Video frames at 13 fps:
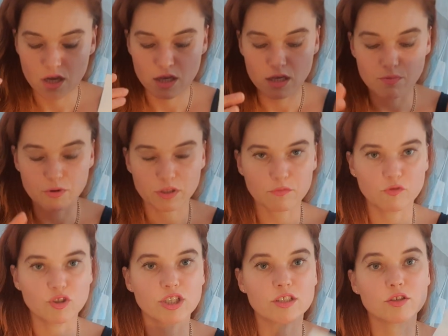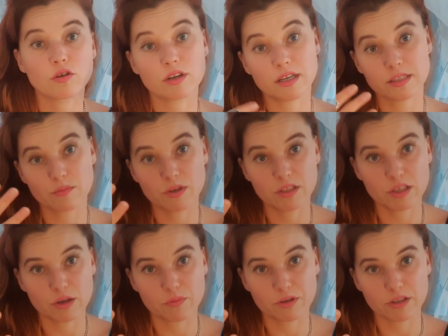i potem wszystko razem
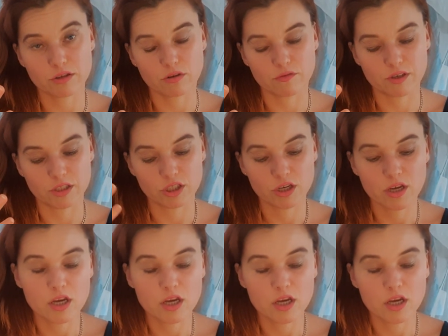interpretować.